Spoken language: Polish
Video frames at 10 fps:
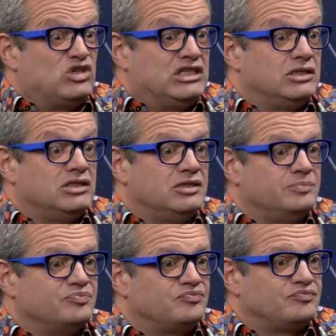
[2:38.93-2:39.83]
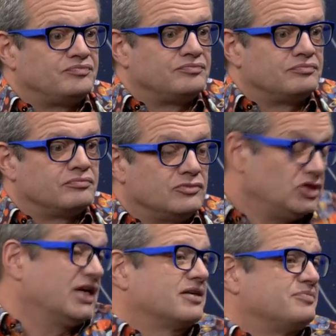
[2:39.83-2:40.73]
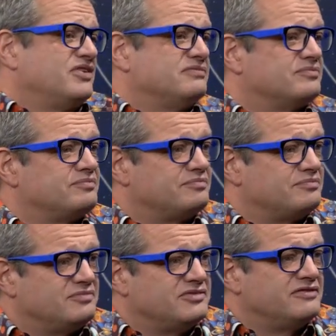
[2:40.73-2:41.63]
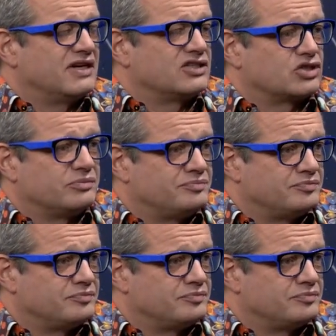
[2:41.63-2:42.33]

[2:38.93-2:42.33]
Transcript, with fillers: i, no i, tak, i, i walczę.